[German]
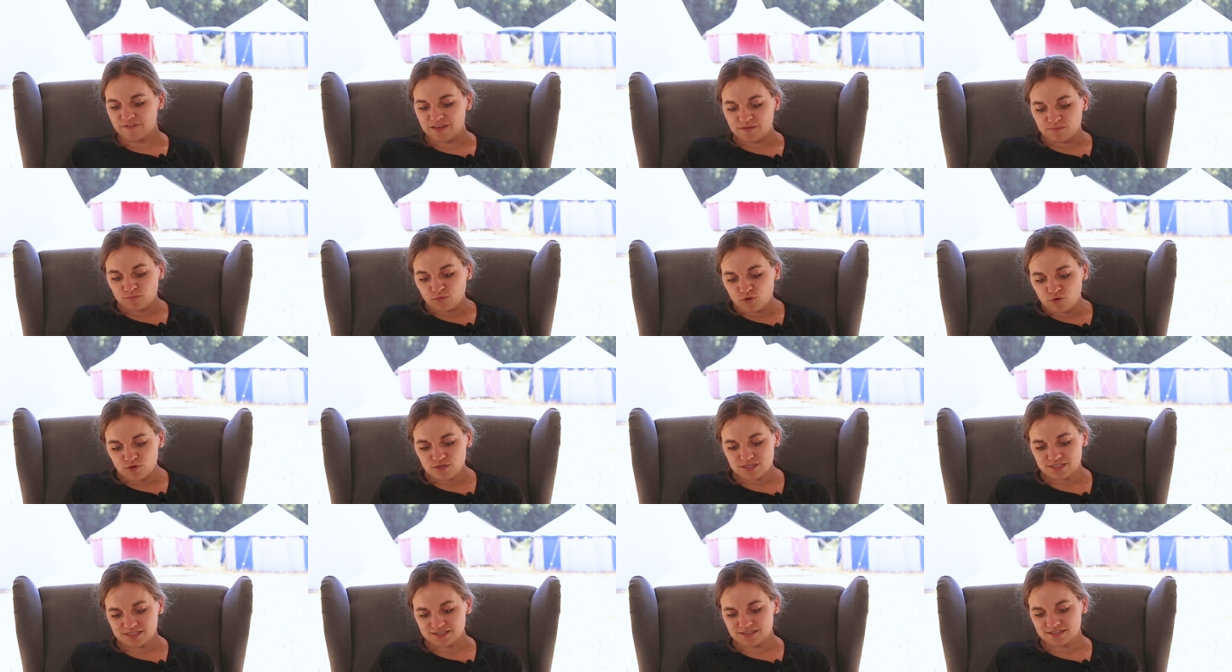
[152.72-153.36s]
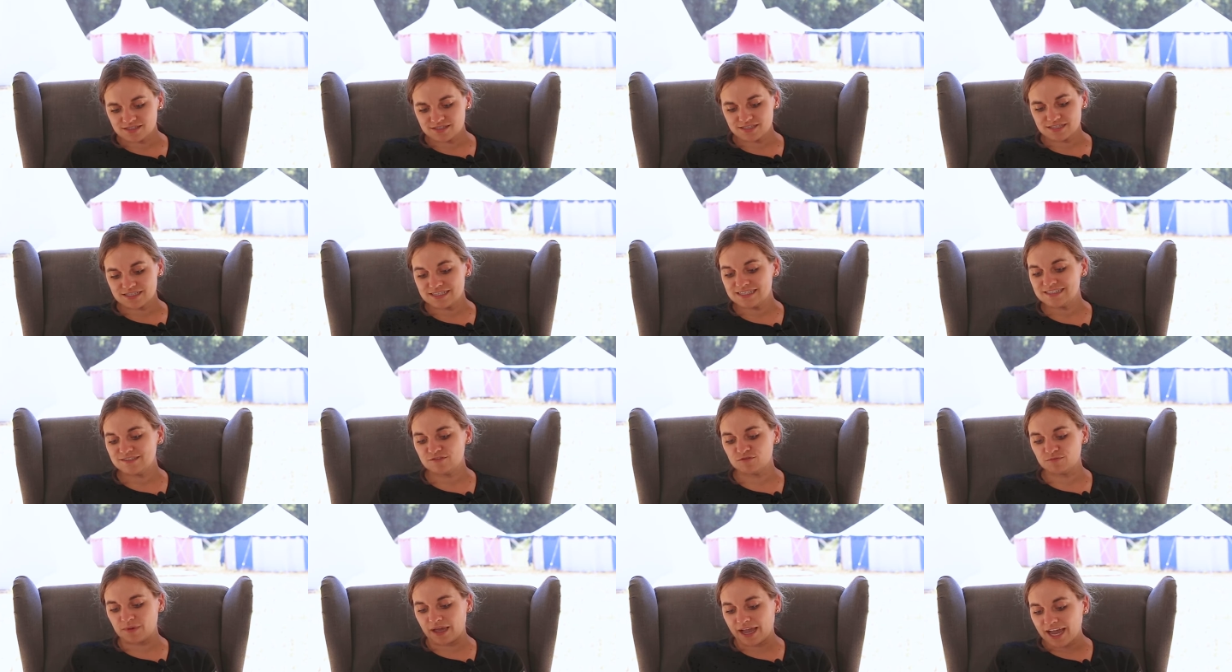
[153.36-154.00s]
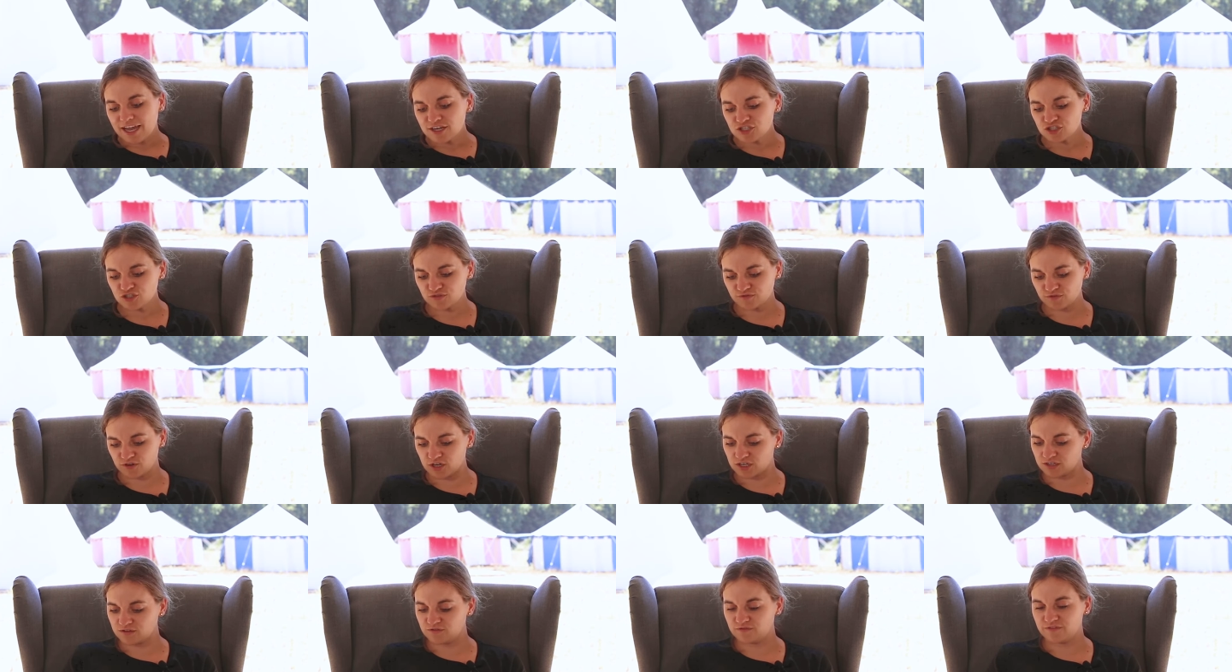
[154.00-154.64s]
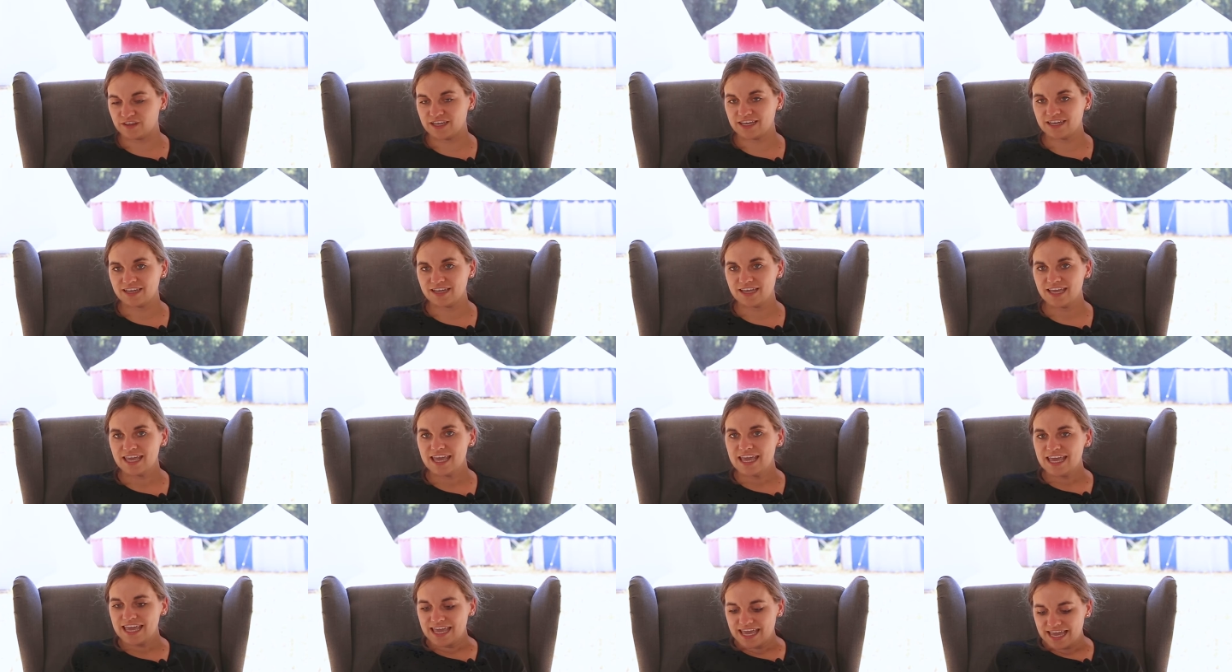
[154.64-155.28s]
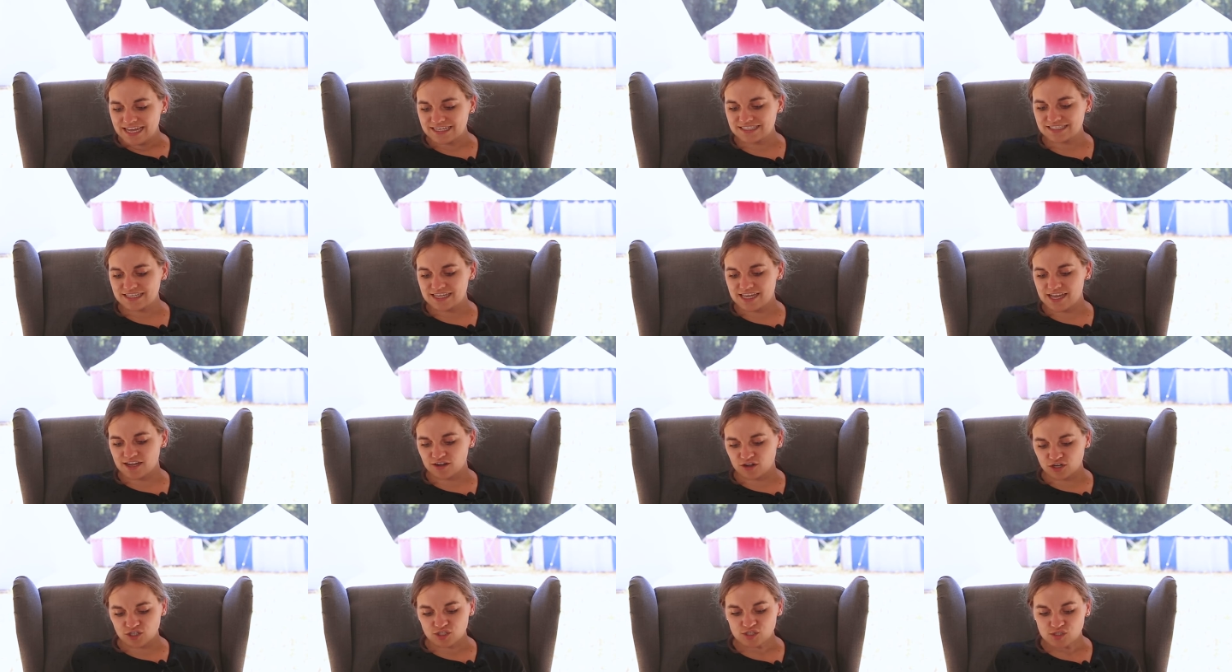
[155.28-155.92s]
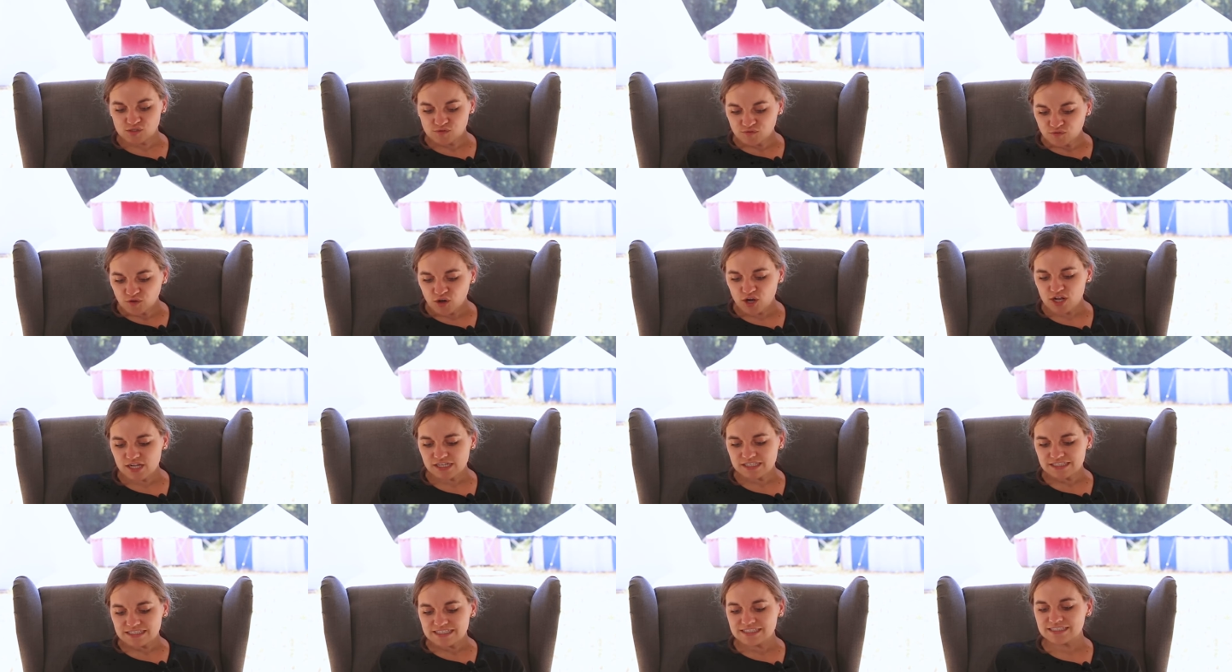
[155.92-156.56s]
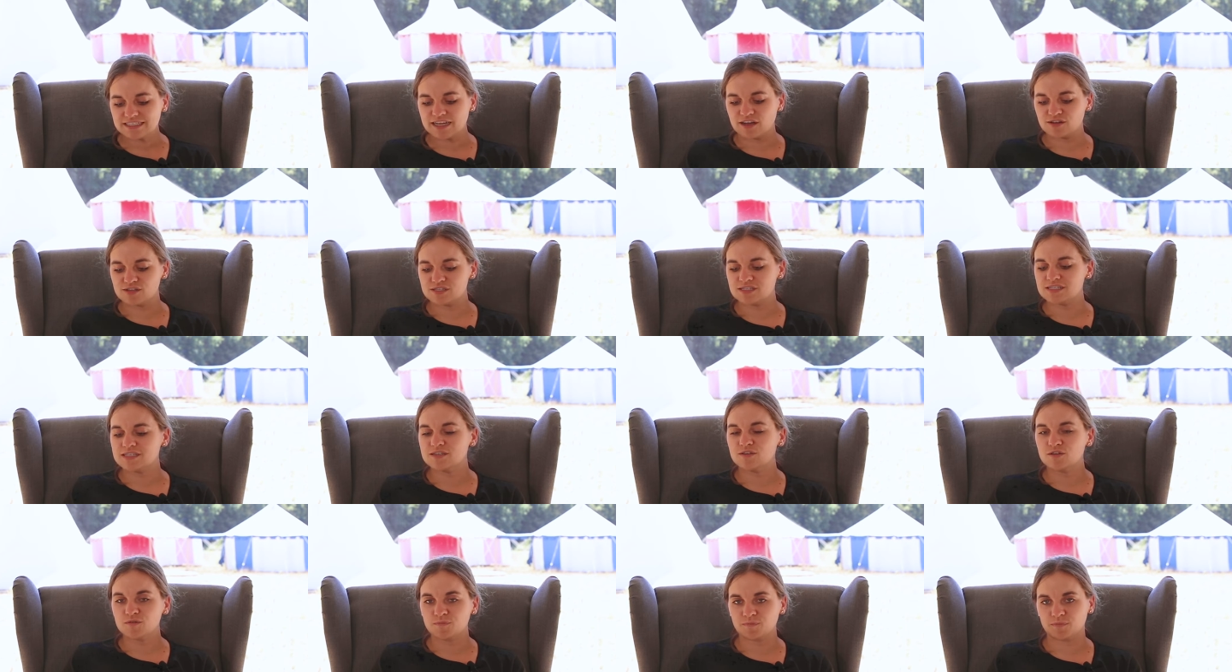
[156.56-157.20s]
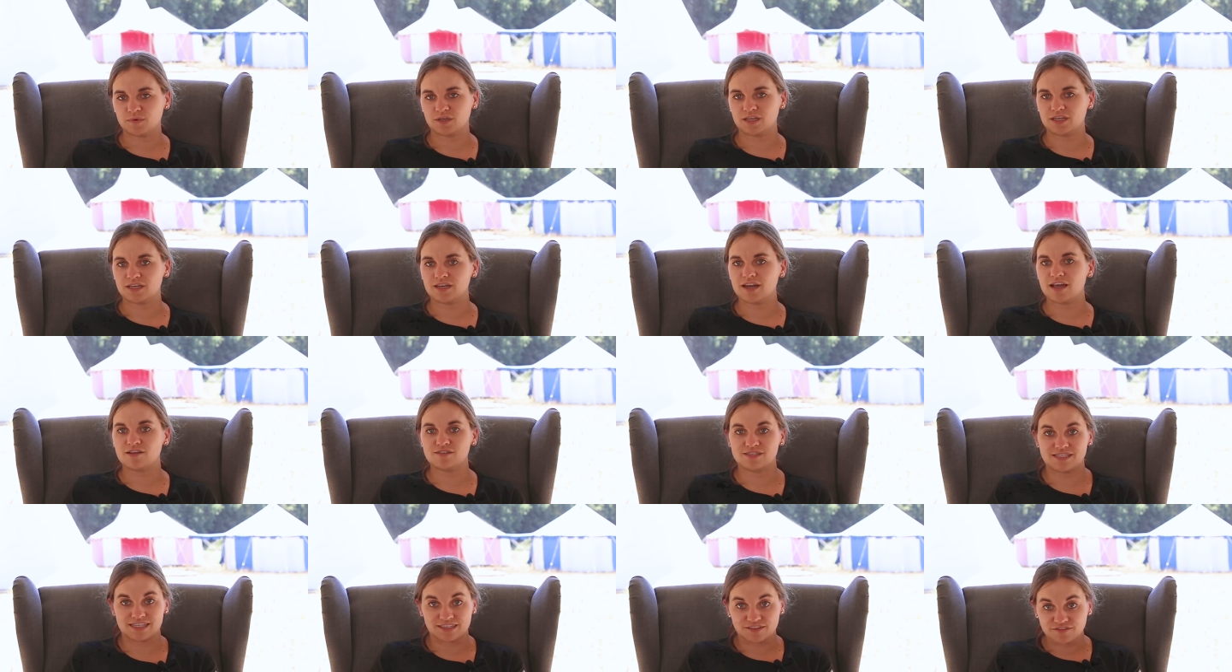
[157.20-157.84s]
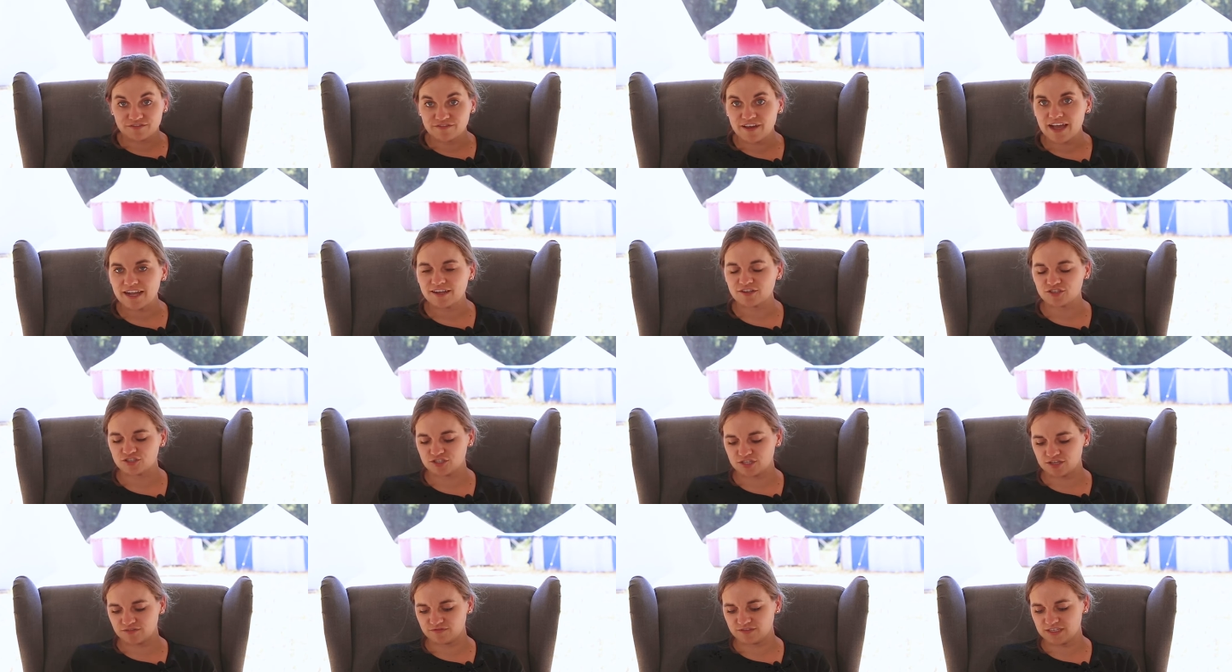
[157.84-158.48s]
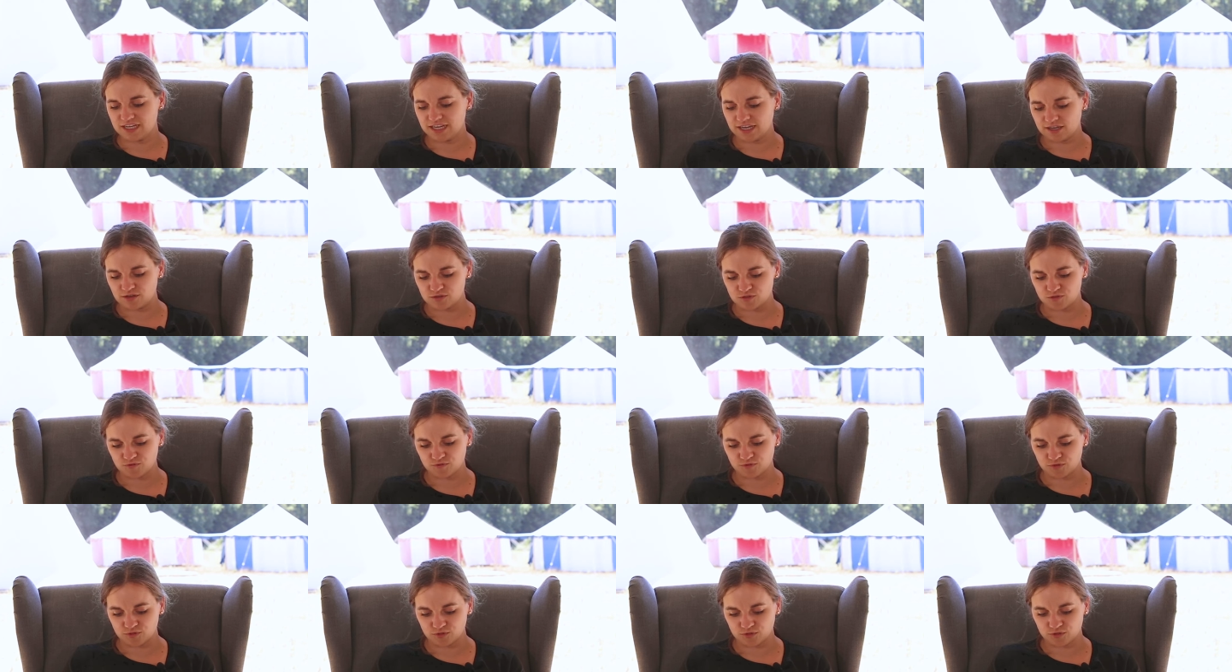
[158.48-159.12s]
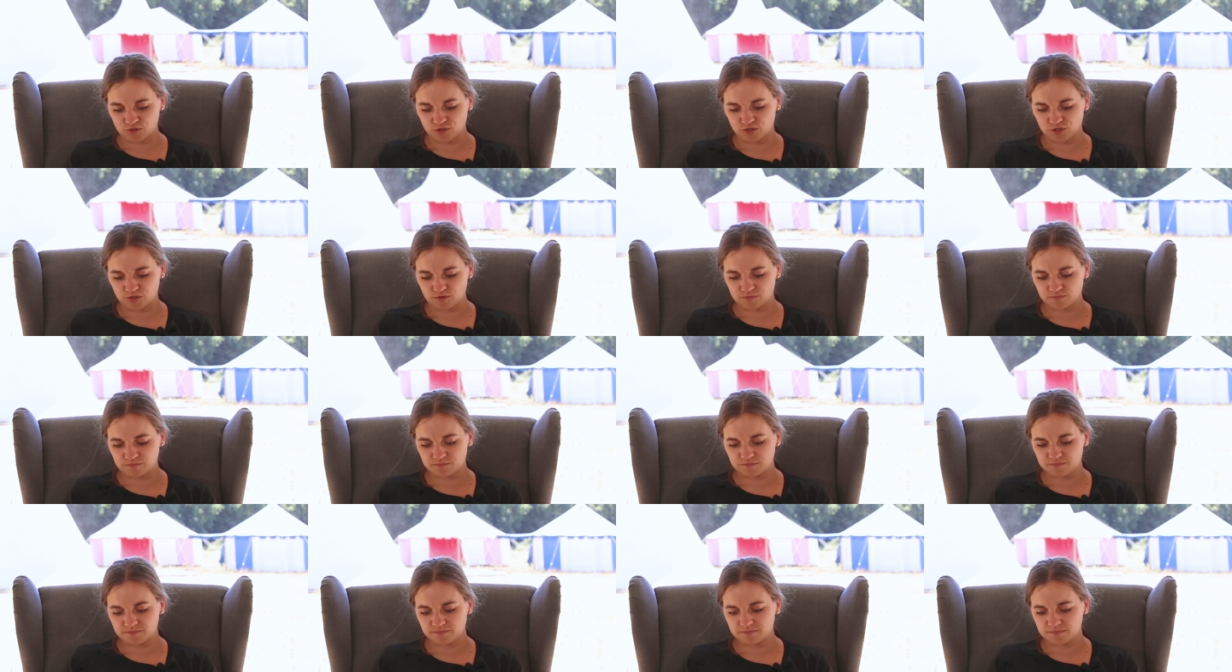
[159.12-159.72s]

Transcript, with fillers: Wenn Mose nicht überrascht worden wäre, hätte er Gottes Volk nicht aus Ägypten, aus der Gefangenschaft herausführen können.